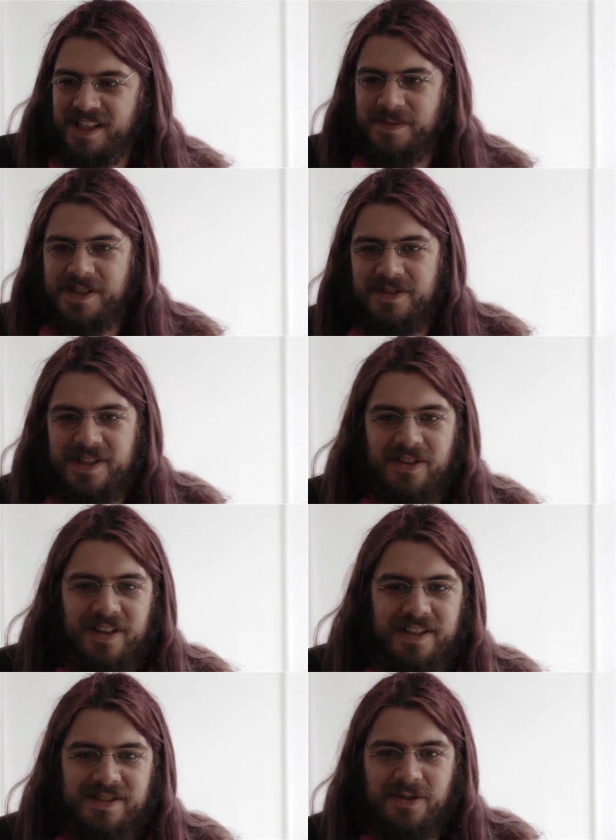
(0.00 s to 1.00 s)
Da gibt es natürlich auch
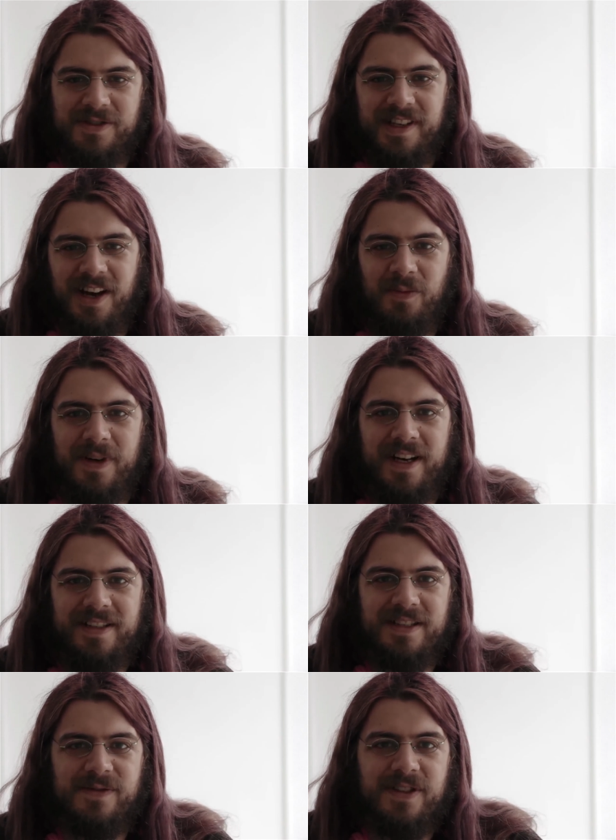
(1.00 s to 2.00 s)
einen ganz großen
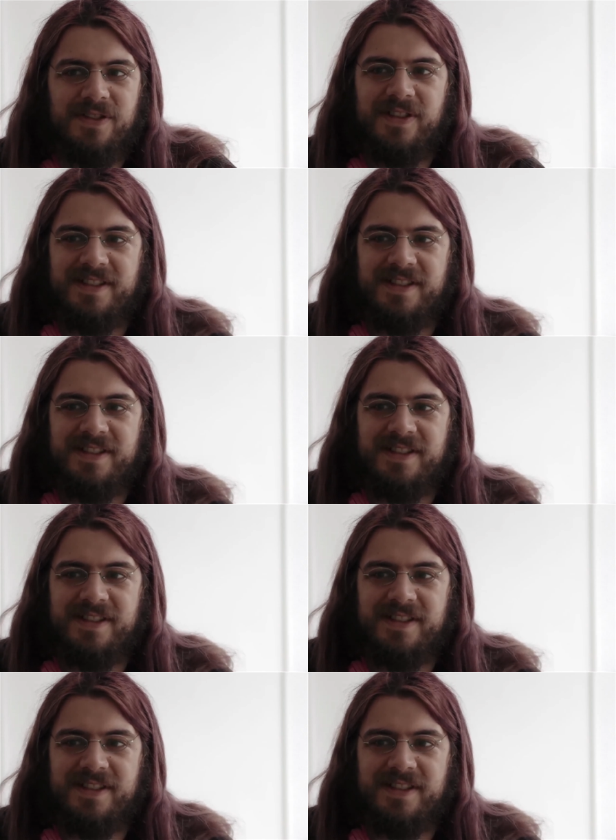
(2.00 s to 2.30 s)
Graubereich dazwischen.